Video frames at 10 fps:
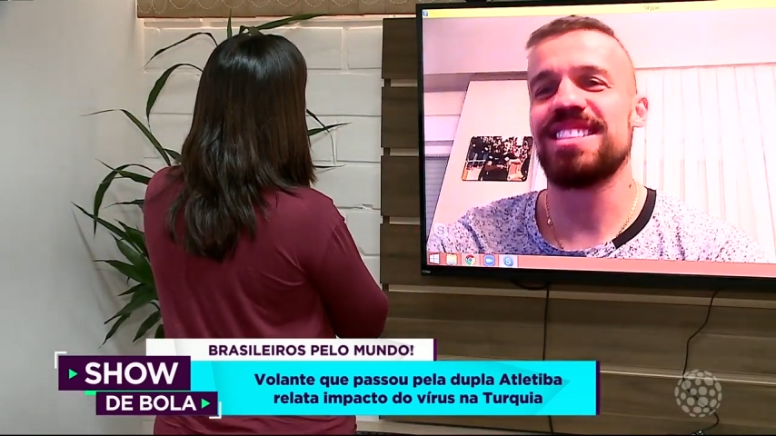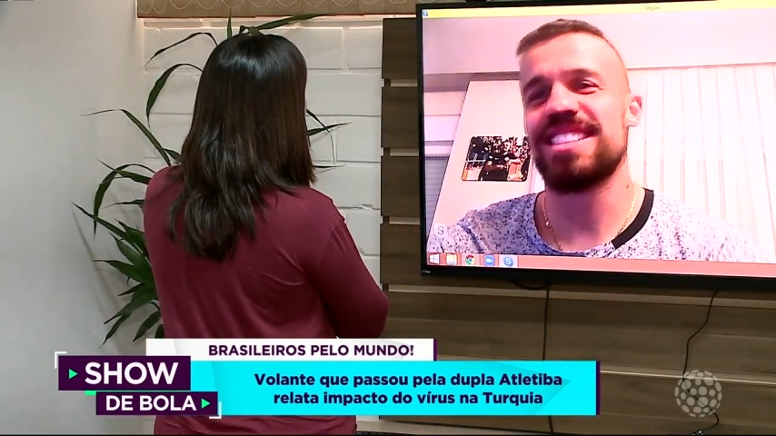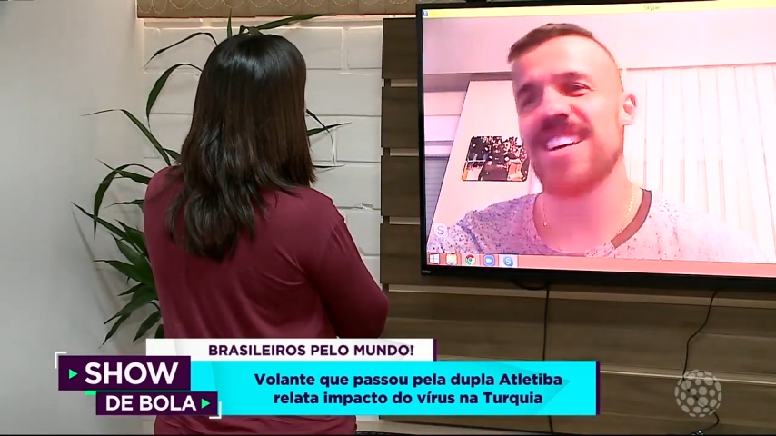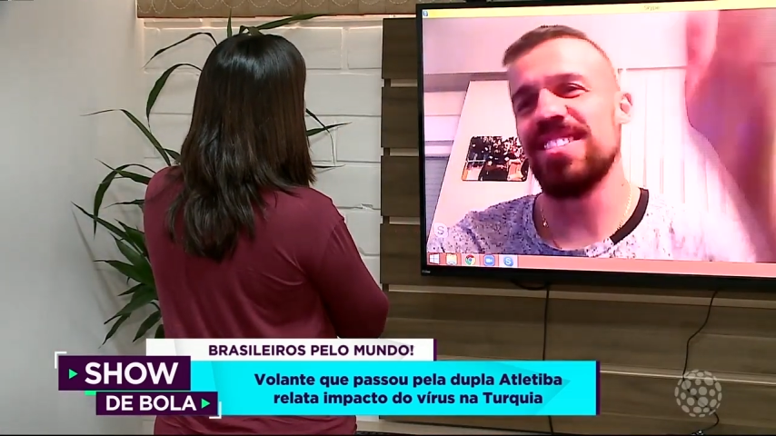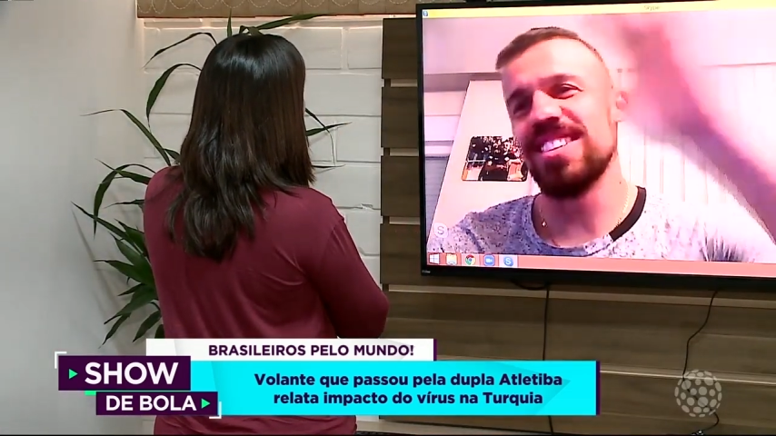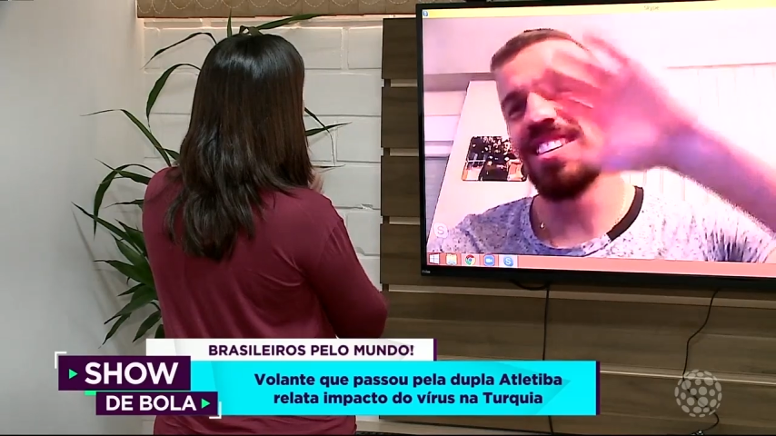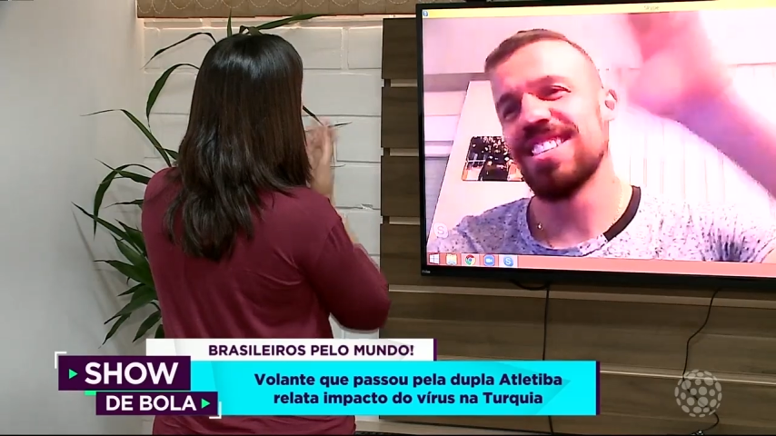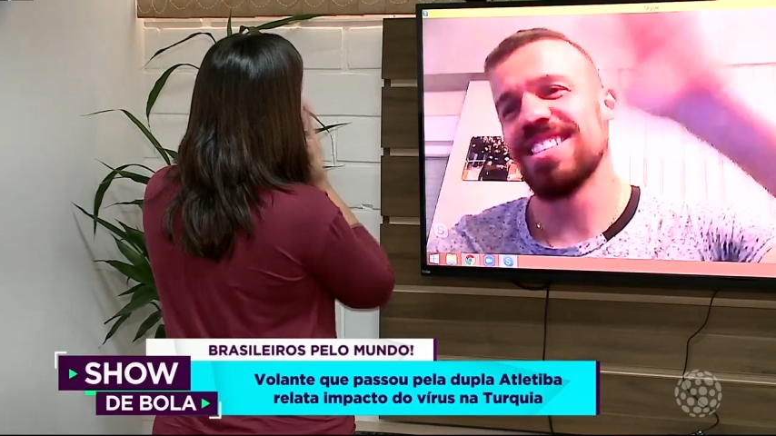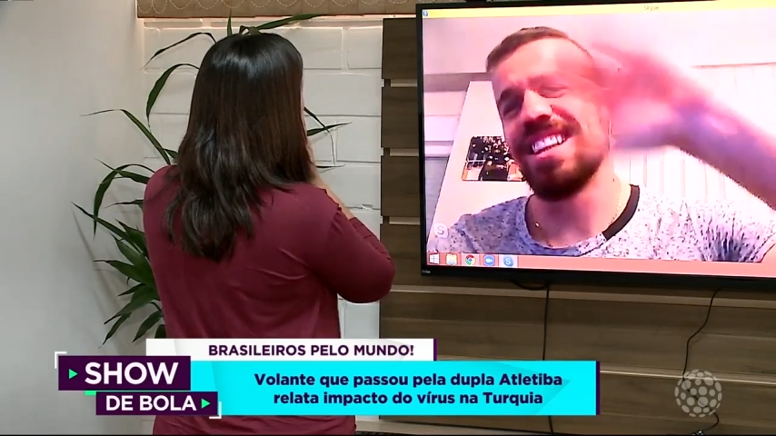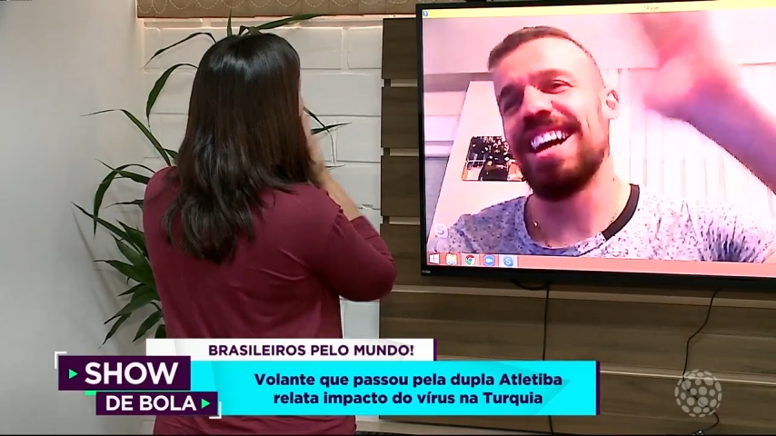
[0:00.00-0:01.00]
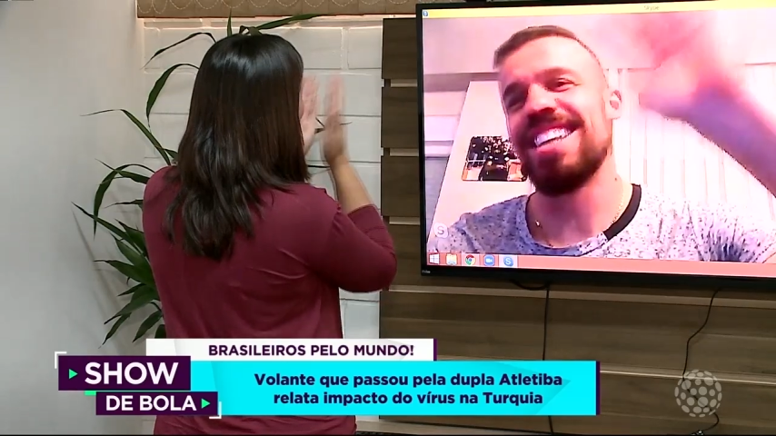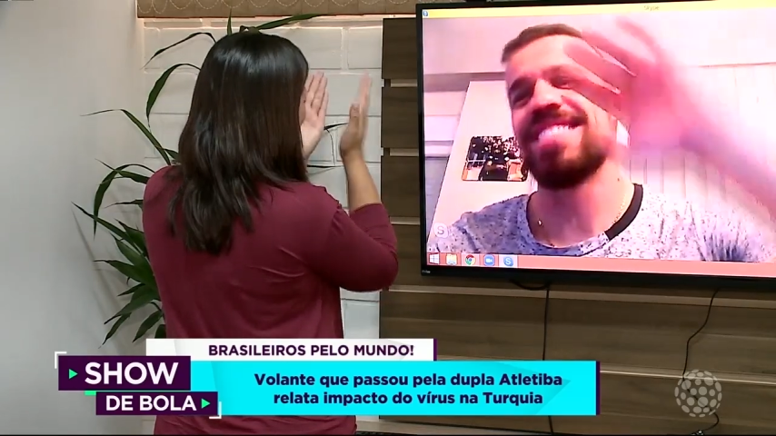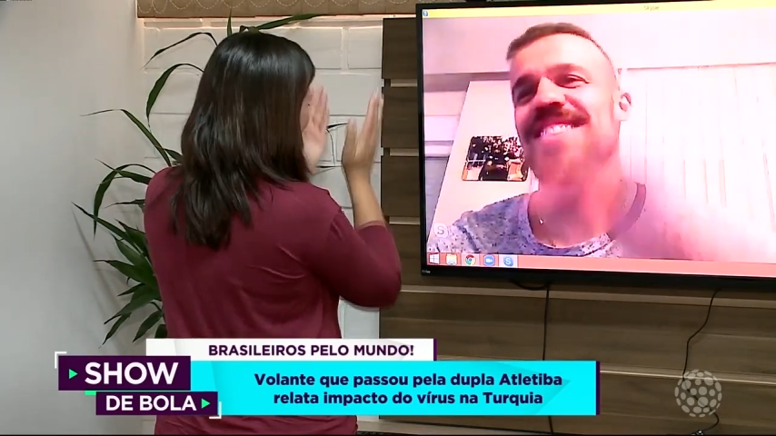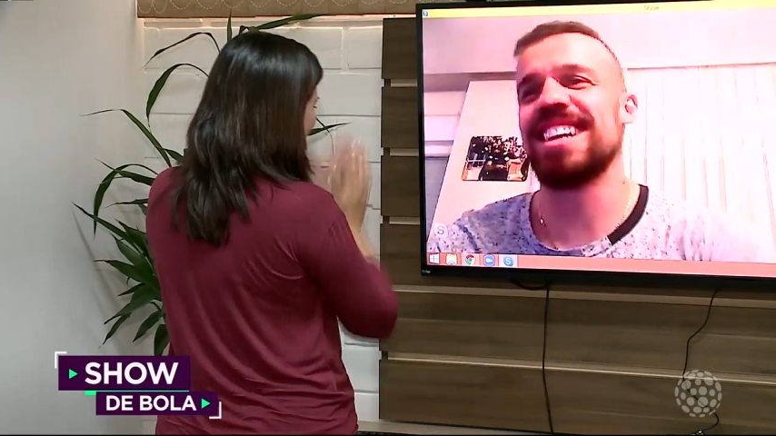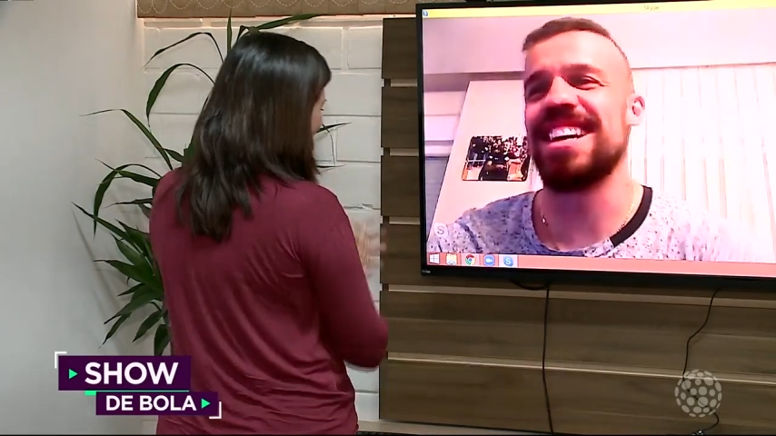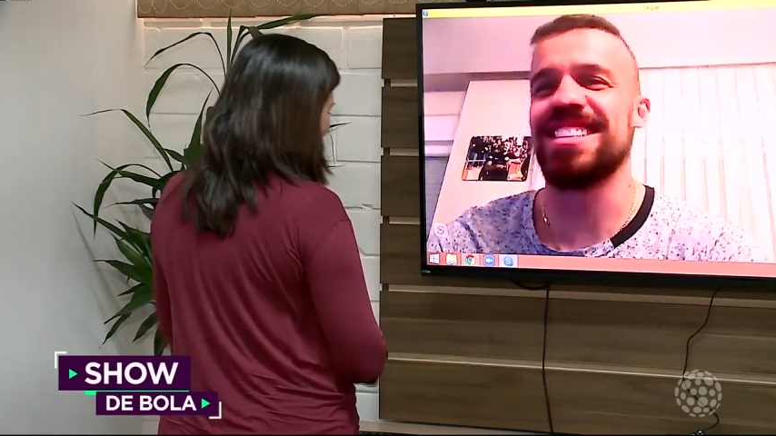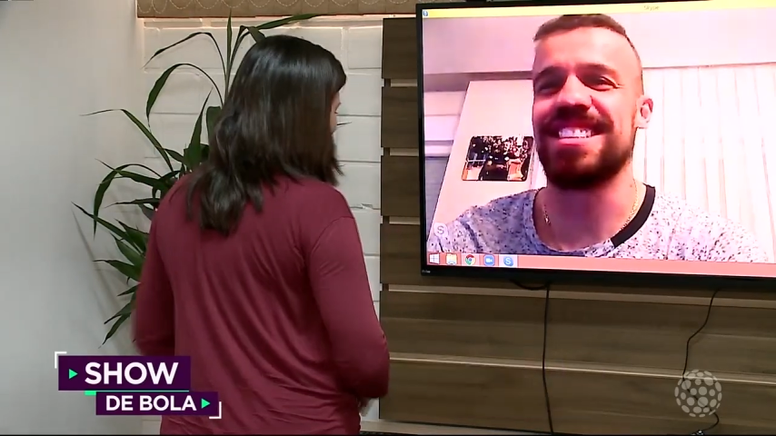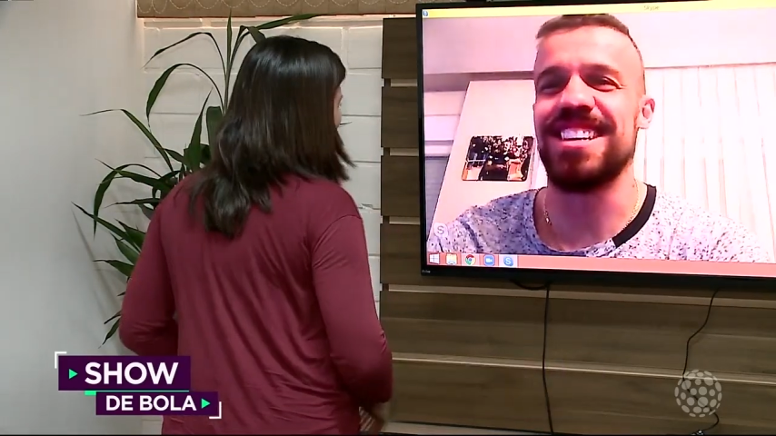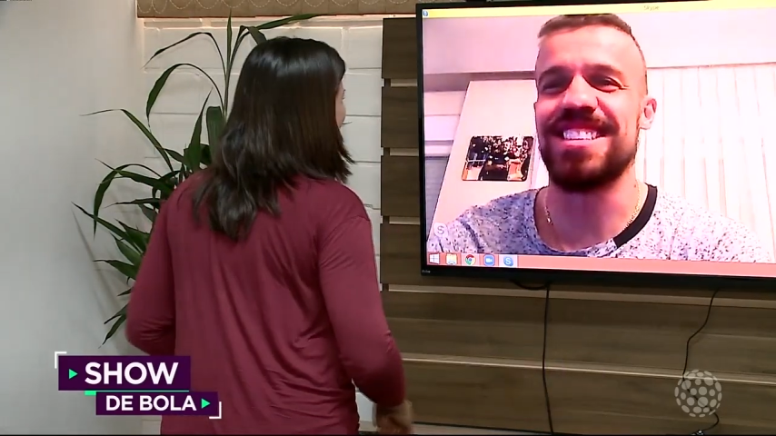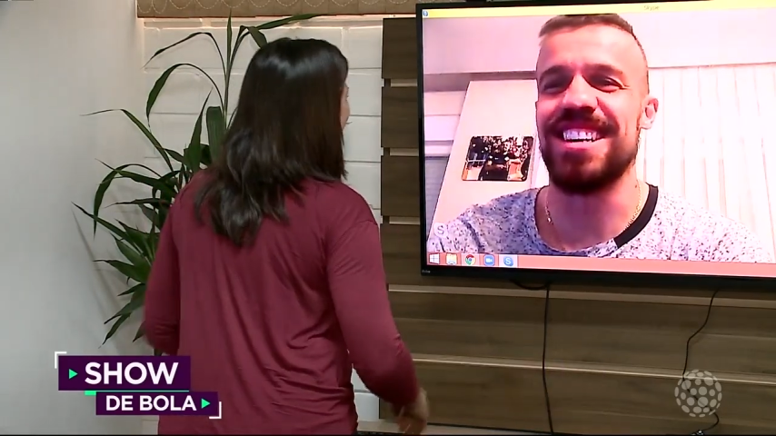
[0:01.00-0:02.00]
Tá bom, nada. Obrigado. Beijo. Tchau,